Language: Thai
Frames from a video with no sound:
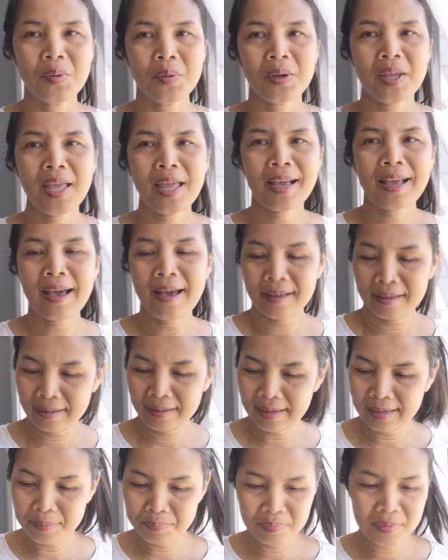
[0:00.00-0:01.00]
โอเคค่ะ
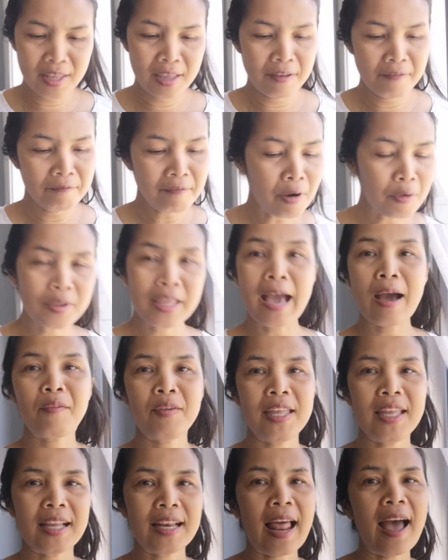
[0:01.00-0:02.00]
คลิปนี้เว้าเย่า
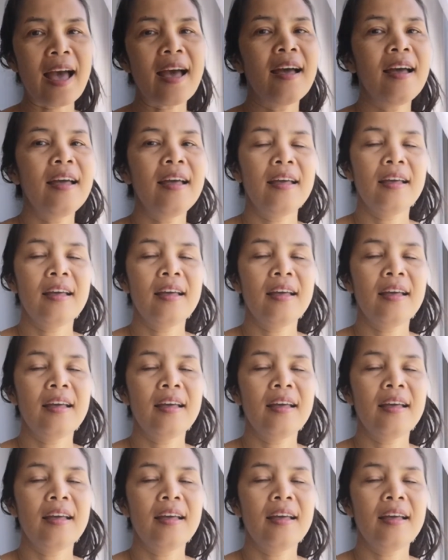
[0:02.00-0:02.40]
อีกละ